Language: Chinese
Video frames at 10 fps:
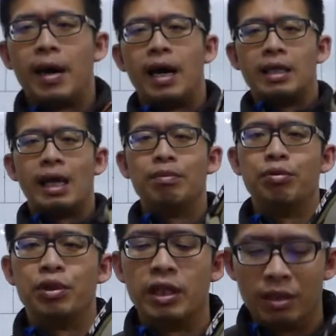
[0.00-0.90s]
一把汤
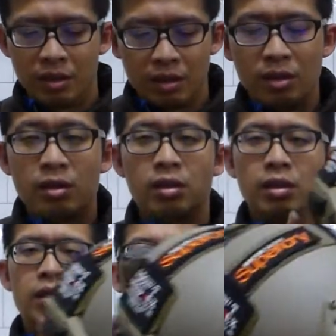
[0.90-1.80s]
普森，
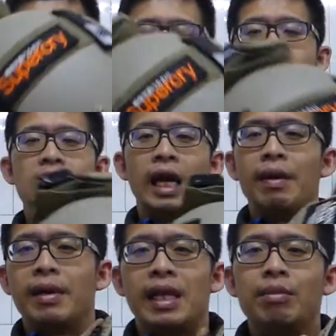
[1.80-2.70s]
你拿
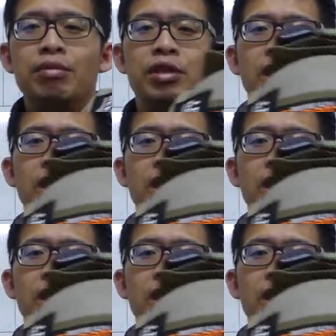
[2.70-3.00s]
一把汤普